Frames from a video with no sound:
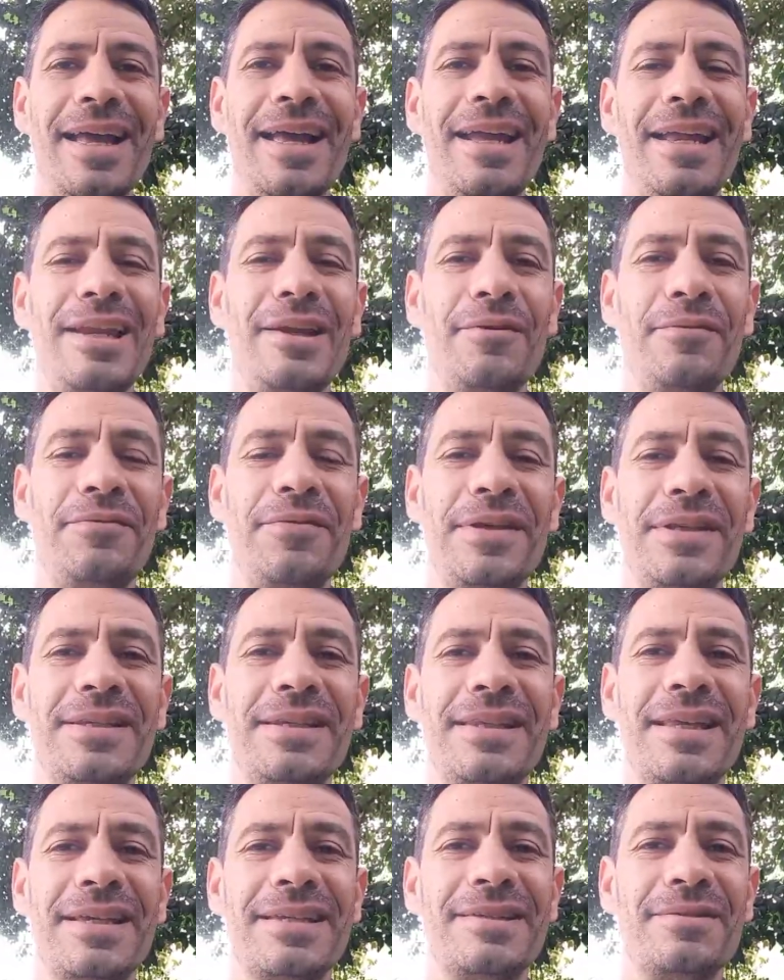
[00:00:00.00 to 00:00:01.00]
ele não fez
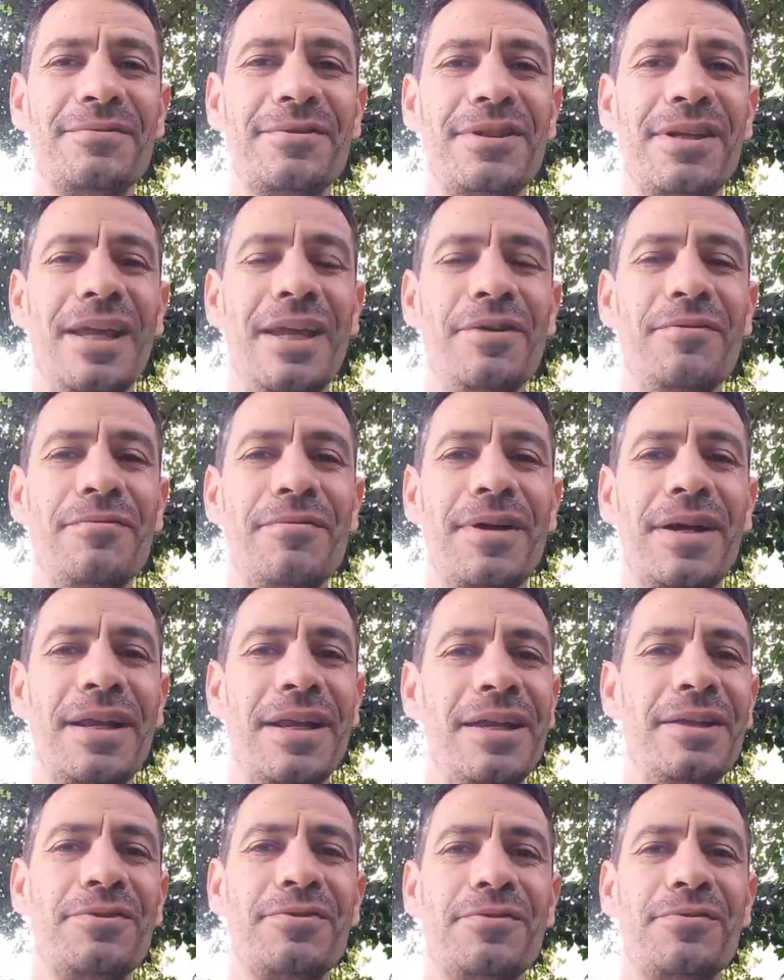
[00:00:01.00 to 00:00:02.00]
citação de nenhum
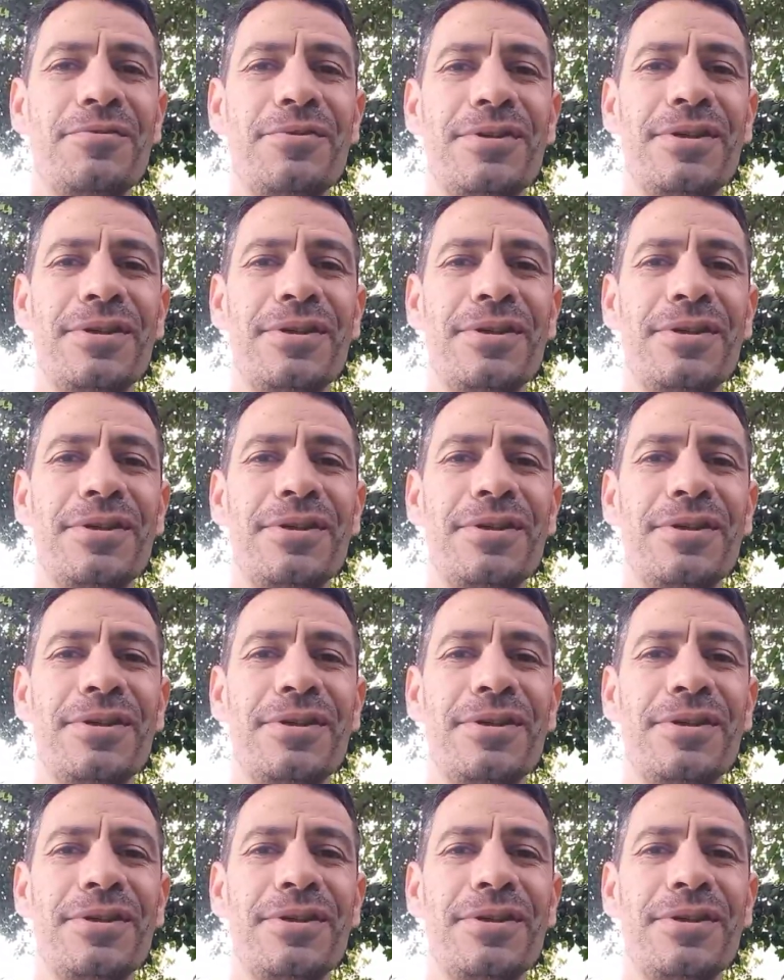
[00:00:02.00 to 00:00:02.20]
crítico,